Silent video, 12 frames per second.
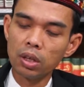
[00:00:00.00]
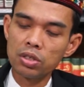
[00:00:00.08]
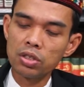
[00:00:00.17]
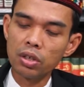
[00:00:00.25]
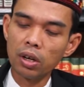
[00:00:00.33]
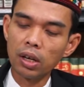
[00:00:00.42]

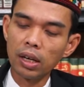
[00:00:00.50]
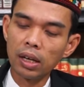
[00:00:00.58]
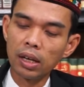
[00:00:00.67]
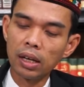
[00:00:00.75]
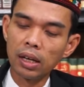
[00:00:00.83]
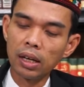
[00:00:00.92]

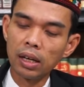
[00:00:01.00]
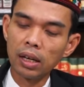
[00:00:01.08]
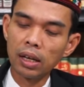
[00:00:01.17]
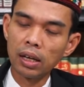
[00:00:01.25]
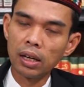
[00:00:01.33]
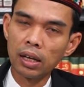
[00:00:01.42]

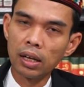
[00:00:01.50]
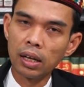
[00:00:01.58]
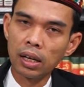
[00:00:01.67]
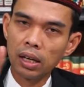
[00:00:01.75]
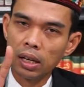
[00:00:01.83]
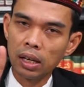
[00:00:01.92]
wassalah